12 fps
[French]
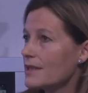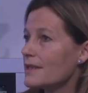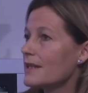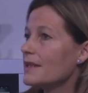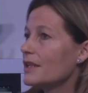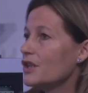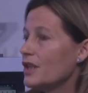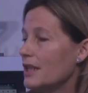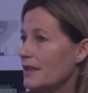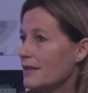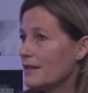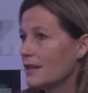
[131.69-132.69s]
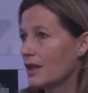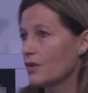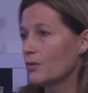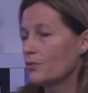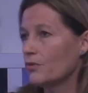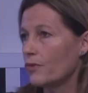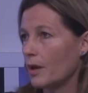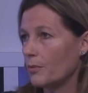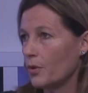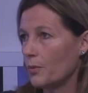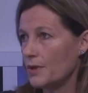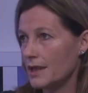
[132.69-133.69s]
c'est cette agilité de pouvoir
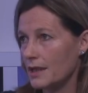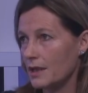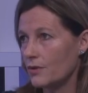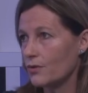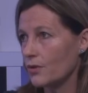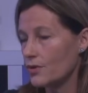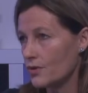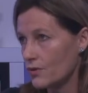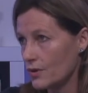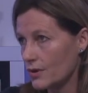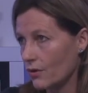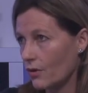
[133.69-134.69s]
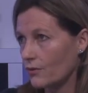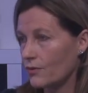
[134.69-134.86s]
proposer des cursus en,